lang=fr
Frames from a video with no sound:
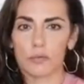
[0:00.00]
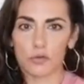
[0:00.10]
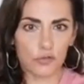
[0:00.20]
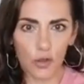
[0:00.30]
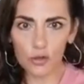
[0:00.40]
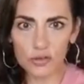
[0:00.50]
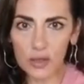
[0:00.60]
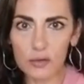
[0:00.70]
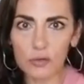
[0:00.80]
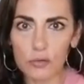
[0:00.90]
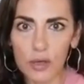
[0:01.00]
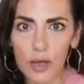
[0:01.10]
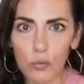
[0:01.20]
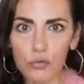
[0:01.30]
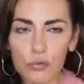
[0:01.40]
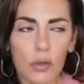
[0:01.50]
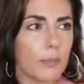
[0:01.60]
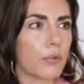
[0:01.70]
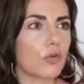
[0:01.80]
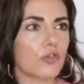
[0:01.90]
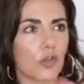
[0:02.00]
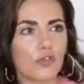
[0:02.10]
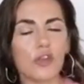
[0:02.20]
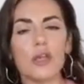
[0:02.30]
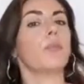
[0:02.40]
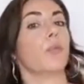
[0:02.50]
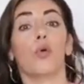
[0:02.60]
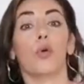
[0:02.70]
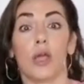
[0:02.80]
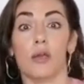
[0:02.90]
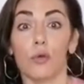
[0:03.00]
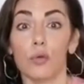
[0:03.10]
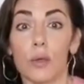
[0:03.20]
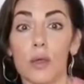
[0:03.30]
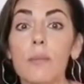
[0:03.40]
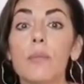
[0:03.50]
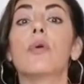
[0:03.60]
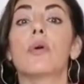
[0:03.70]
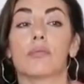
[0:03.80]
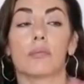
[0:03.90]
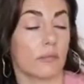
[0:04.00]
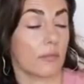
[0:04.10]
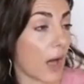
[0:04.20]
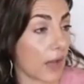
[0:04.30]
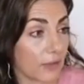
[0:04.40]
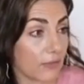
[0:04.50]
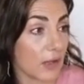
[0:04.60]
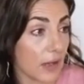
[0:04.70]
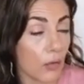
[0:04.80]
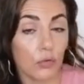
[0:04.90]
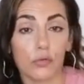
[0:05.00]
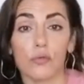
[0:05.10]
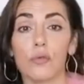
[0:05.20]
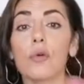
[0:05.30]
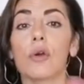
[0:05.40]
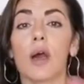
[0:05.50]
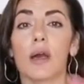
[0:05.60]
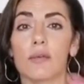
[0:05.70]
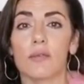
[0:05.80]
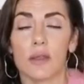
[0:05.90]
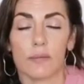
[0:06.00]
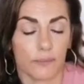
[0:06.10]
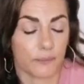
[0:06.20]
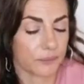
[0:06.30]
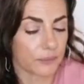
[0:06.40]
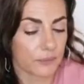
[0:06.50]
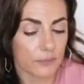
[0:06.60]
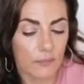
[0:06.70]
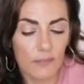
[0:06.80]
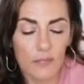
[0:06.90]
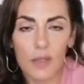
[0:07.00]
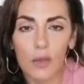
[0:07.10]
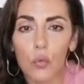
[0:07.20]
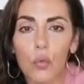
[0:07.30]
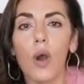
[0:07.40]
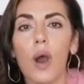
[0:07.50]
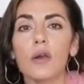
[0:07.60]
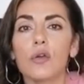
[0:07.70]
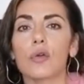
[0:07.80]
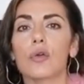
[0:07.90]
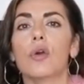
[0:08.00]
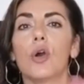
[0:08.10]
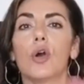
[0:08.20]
sortir de là où tu es, pour changer, pour évoluer, pour mm, arriver là où tu veux arriver. Quoi que